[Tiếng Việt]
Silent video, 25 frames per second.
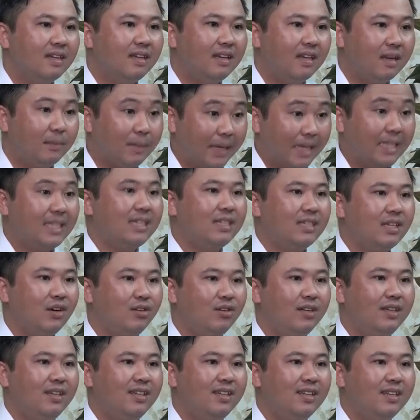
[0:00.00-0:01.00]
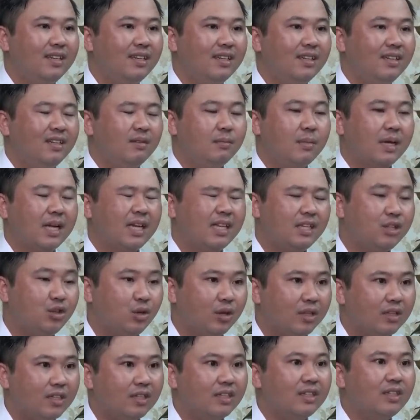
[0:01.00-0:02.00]
thì là bị từ chối nhưng mà cái
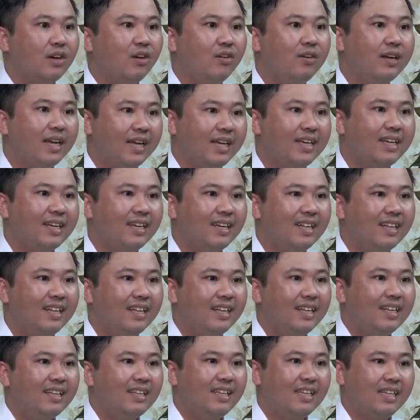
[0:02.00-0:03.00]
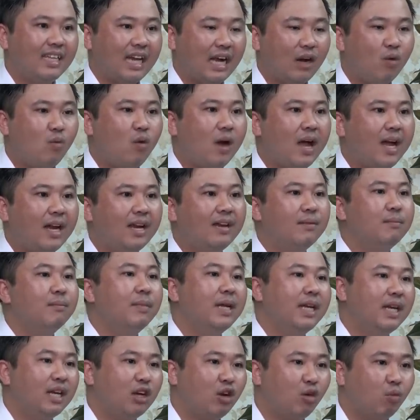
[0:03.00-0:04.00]
chuyện từ chối này đó thì chẳng qua là
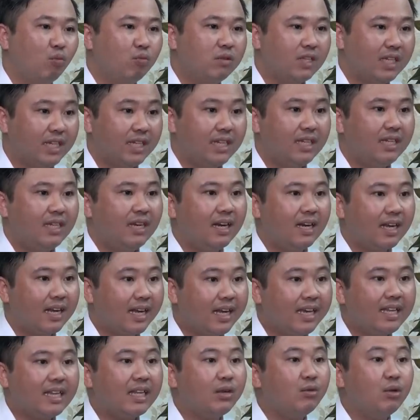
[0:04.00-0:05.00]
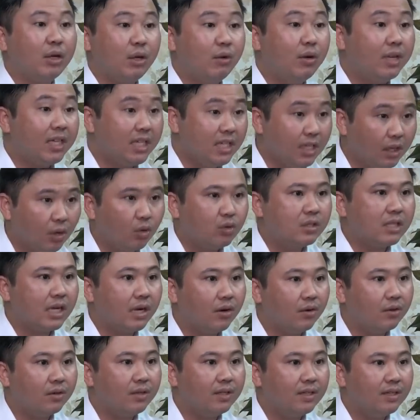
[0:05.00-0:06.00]
mình cũng chỉ là nghe theo kiểu là dư luận
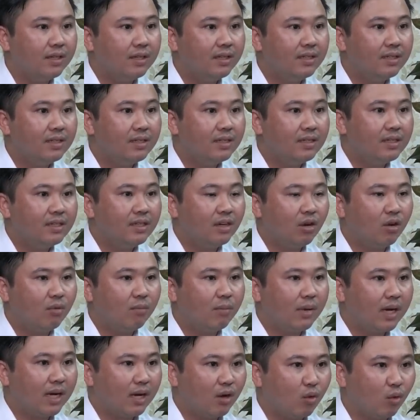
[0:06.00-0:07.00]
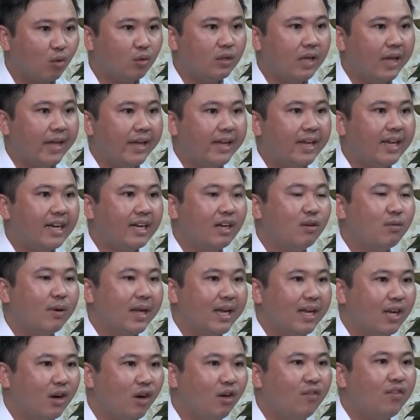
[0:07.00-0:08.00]
xã hội chứ còn mà cụ thể ngành
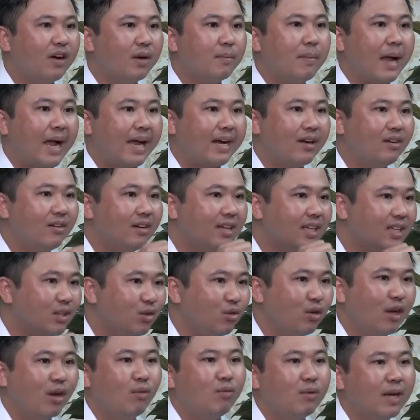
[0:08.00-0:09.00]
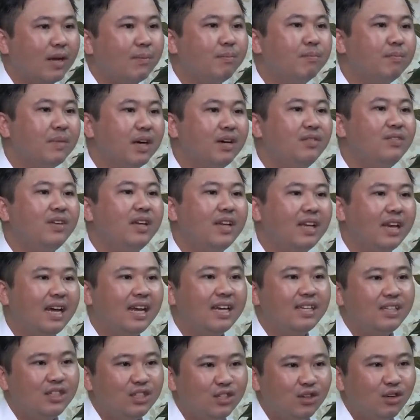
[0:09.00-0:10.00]
công an có văn bản nói là tôi không cấp bởi vì
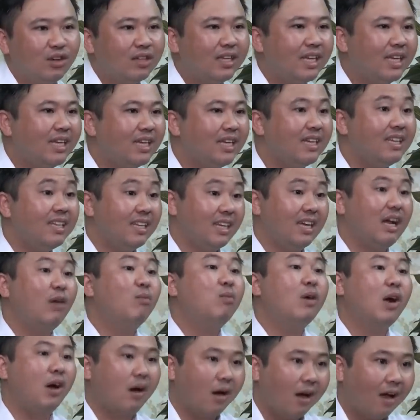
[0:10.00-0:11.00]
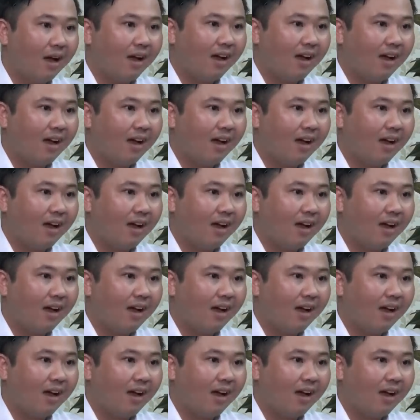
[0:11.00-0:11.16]
là anh chưa có giấy kia thì không có